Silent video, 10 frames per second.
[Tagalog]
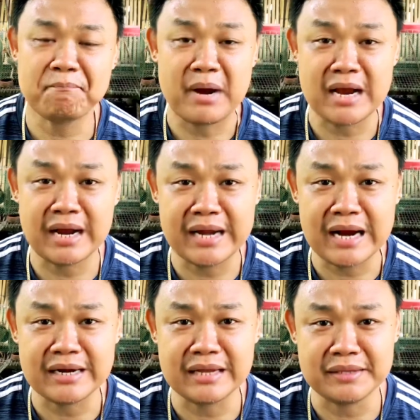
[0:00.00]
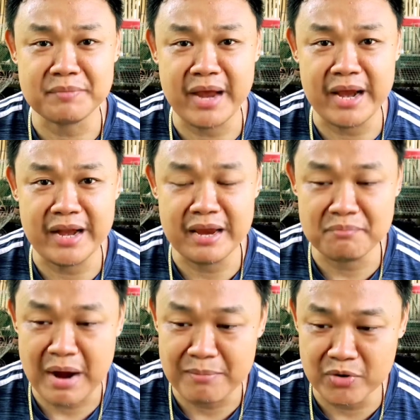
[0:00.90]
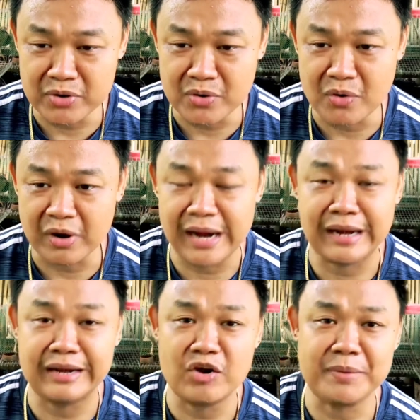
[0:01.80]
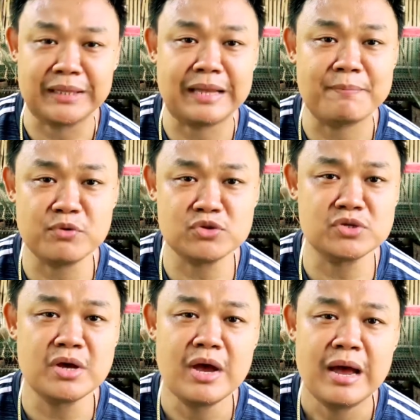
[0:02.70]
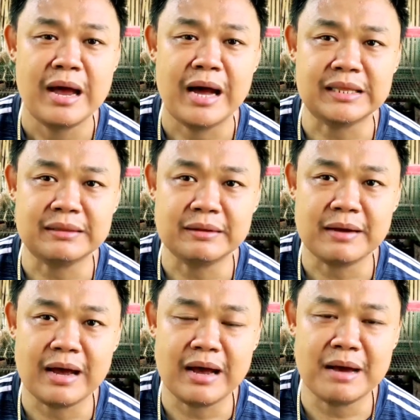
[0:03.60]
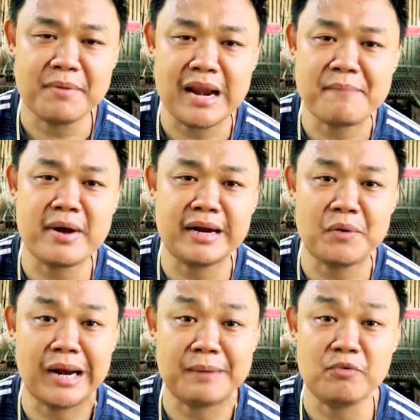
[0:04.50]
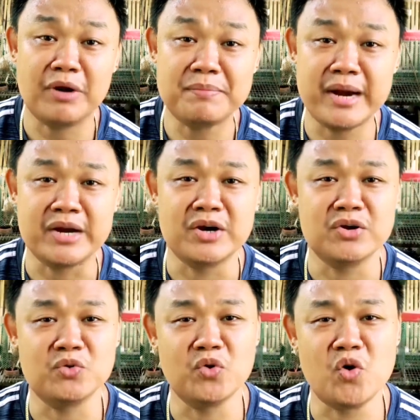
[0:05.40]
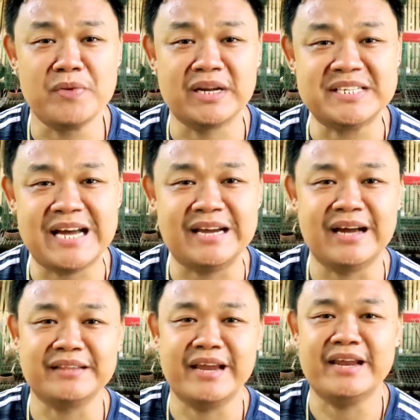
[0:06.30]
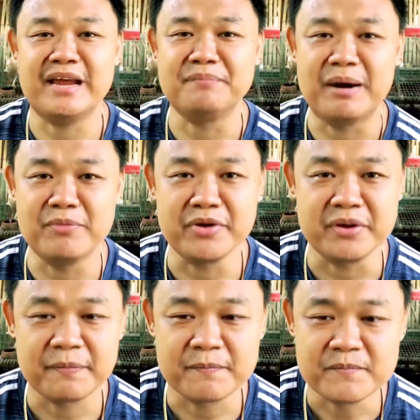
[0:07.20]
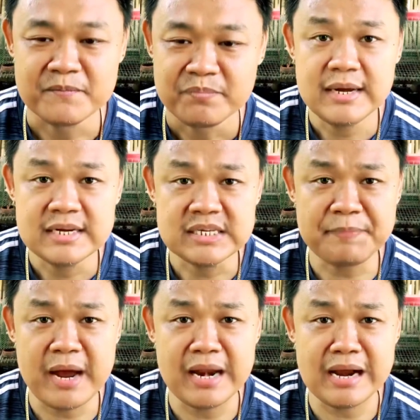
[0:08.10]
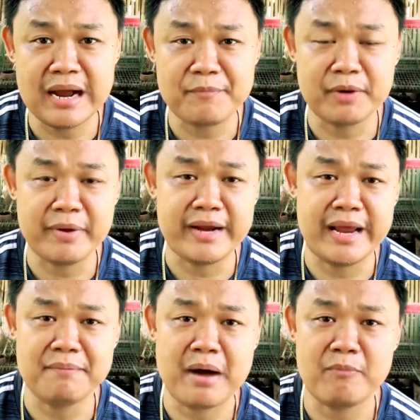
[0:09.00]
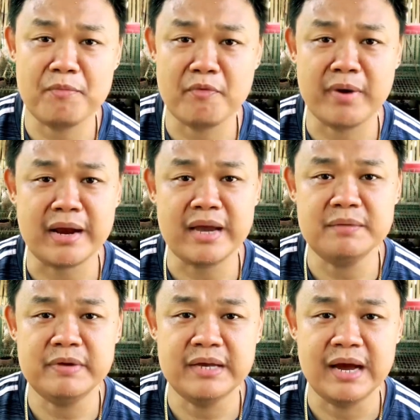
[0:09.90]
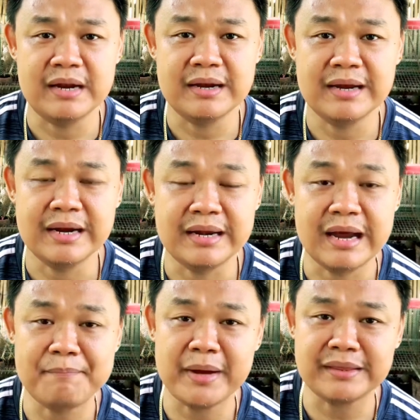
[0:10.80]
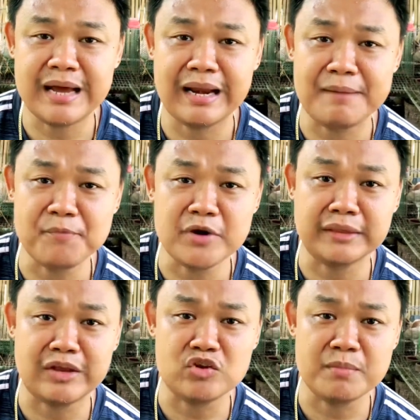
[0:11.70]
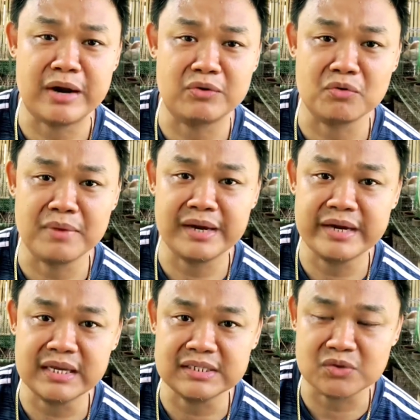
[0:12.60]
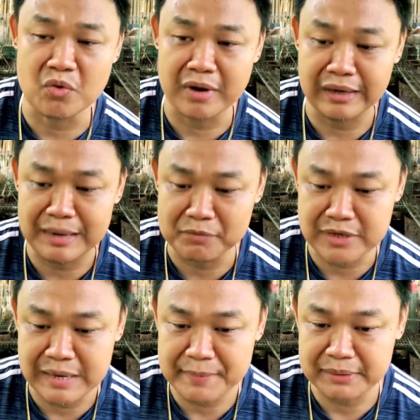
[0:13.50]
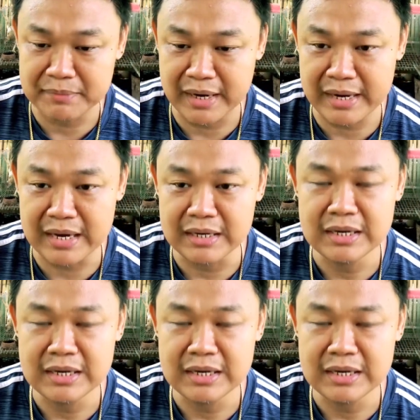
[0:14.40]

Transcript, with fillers: panganganak ng ating mga inahing baboy kung kailan daw matatapos at uh, malaman na wala na pong laman yung loob ng tiyan ng ating inahing baboy. Sa paalaga po ng mga inahing baboy po mga kaibigan, dapat alam po natin yung mga normal days kung kailan po siya dapat manganak.